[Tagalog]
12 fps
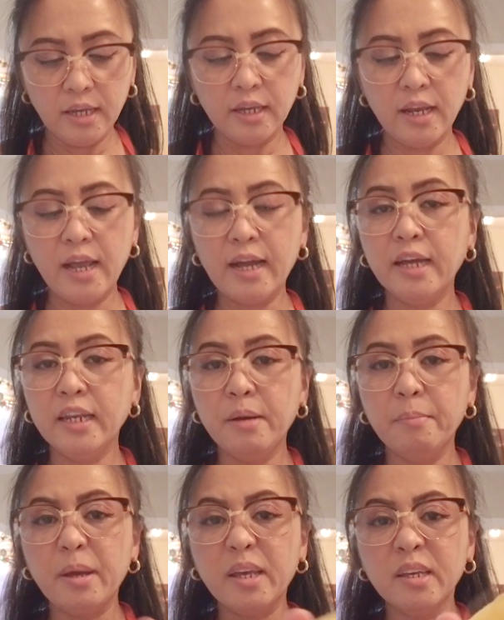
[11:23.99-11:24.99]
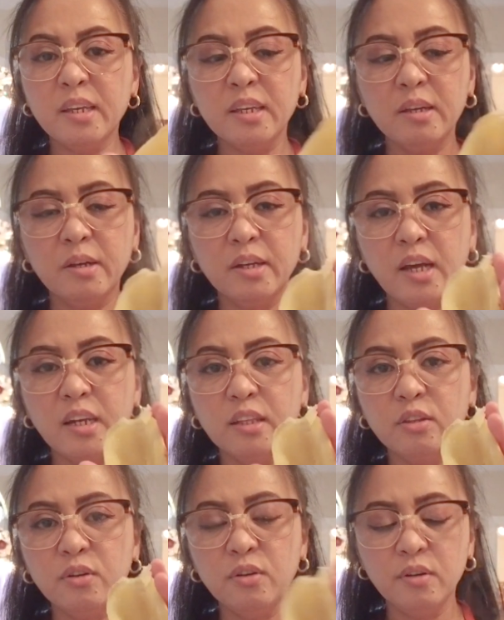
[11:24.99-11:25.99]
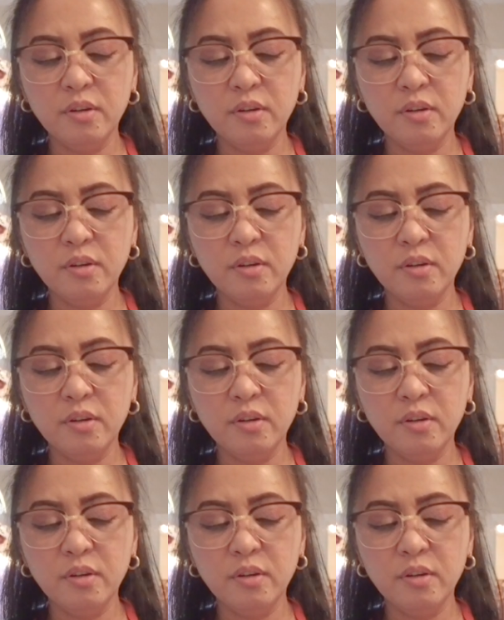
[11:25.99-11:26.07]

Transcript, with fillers: Kailangan na may ganito.